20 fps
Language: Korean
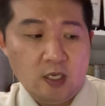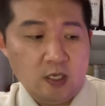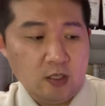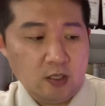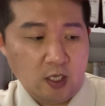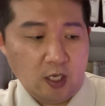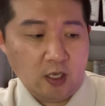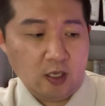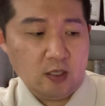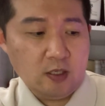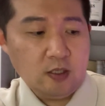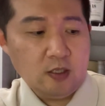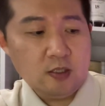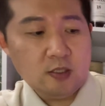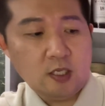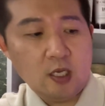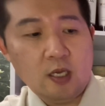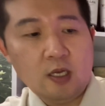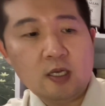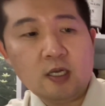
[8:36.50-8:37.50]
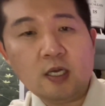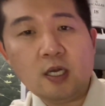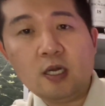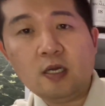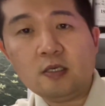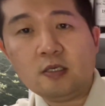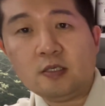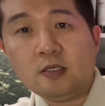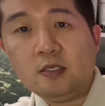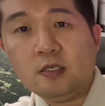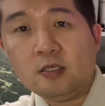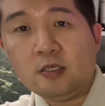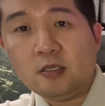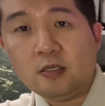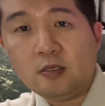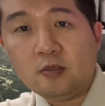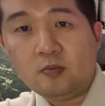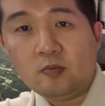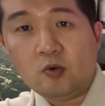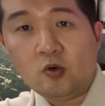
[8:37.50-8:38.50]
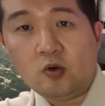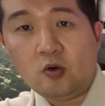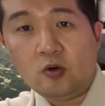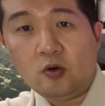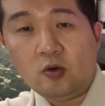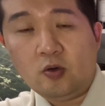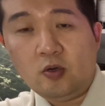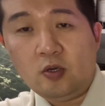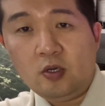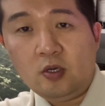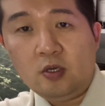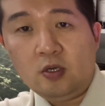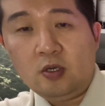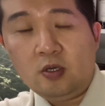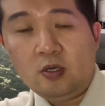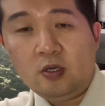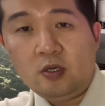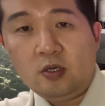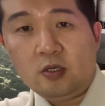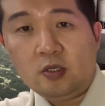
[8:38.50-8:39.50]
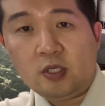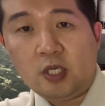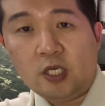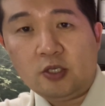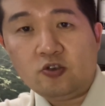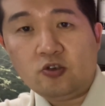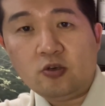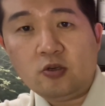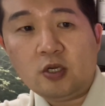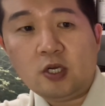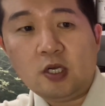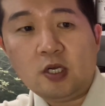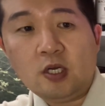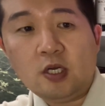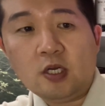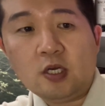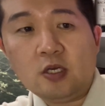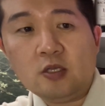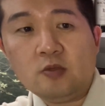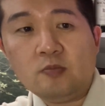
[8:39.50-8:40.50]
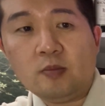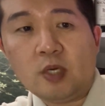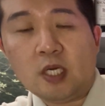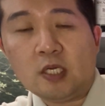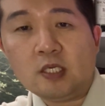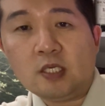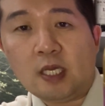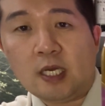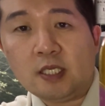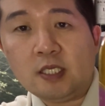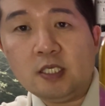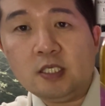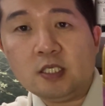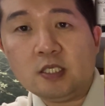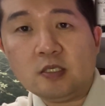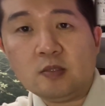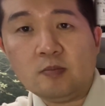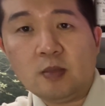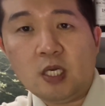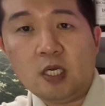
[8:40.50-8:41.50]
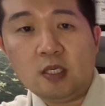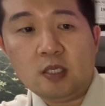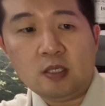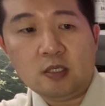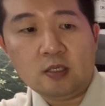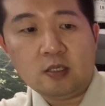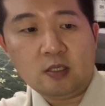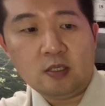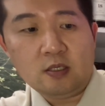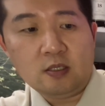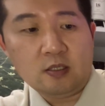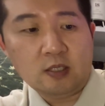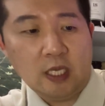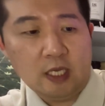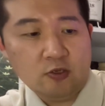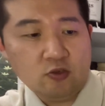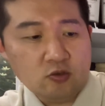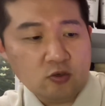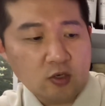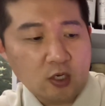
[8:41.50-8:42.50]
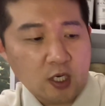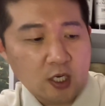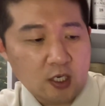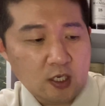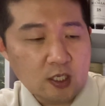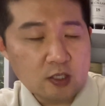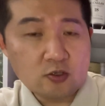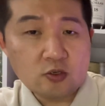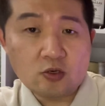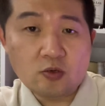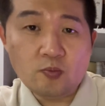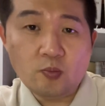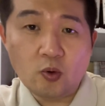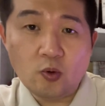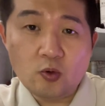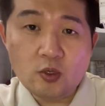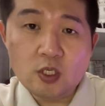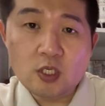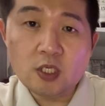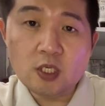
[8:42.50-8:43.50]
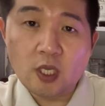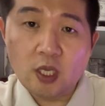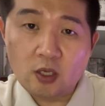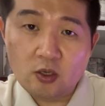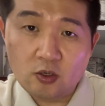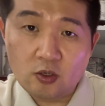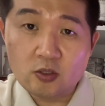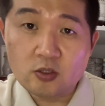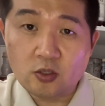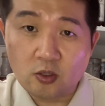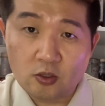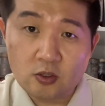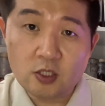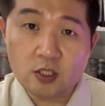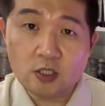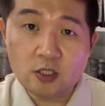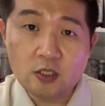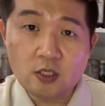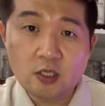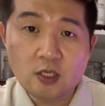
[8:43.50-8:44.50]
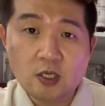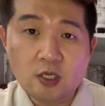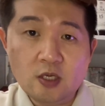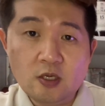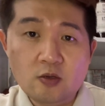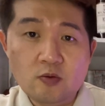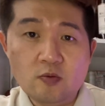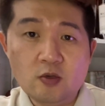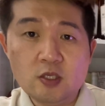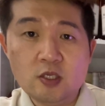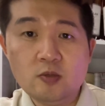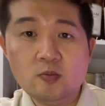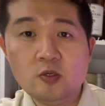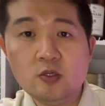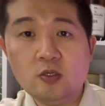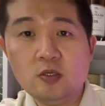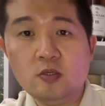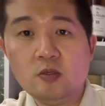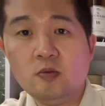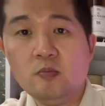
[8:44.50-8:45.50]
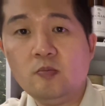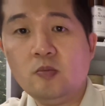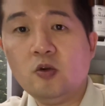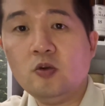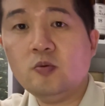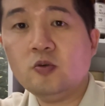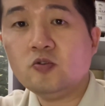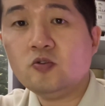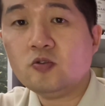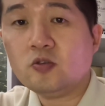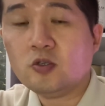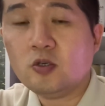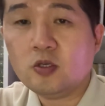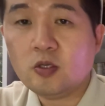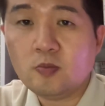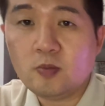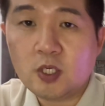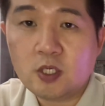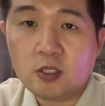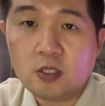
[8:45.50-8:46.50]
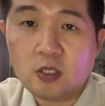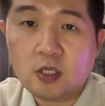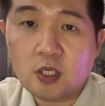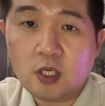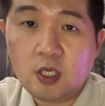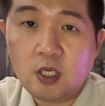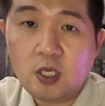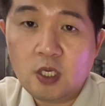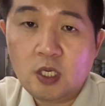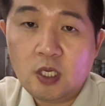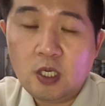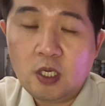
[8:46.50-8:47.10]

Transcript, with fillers: 네, 색깔은 뭐 내추럴 컬러라는 말은 안 했지만 내추럴 컬러처럼 보이긴 해요. 저는 왜냐면은 벌건 숙성이 막 그렇게